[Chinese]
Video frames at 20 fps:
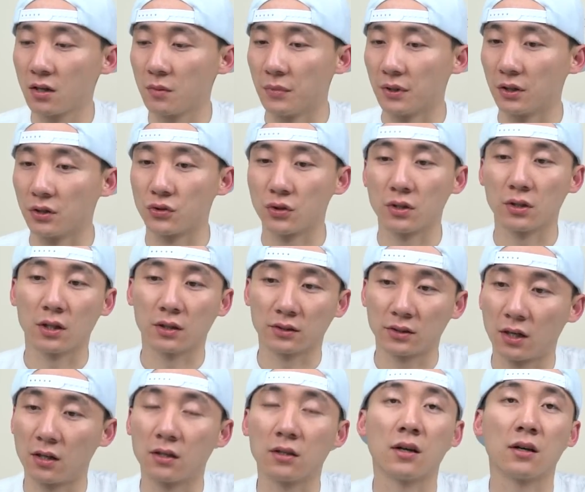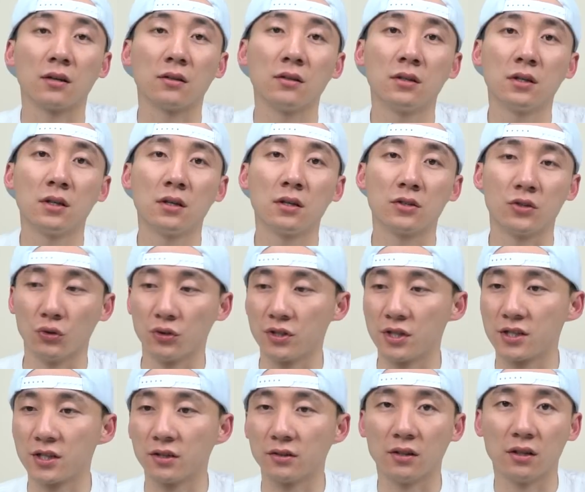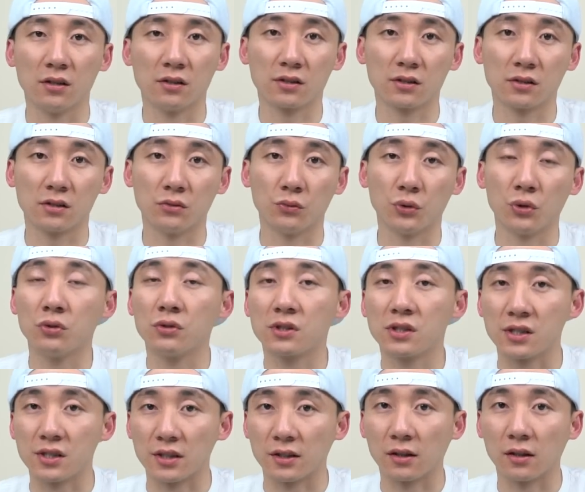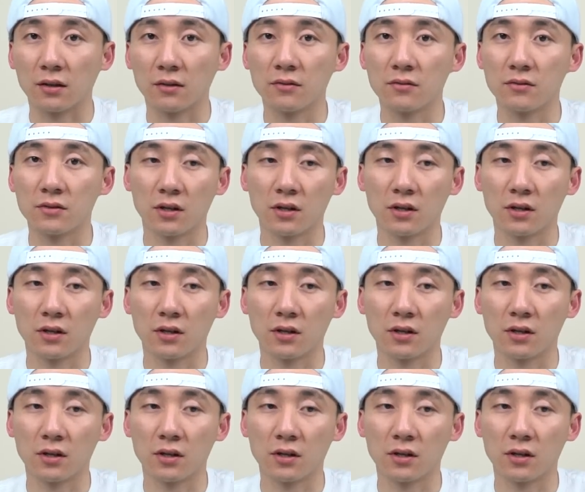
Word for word: 美国觉得，当然了，游戏性能是毋庸置疑的，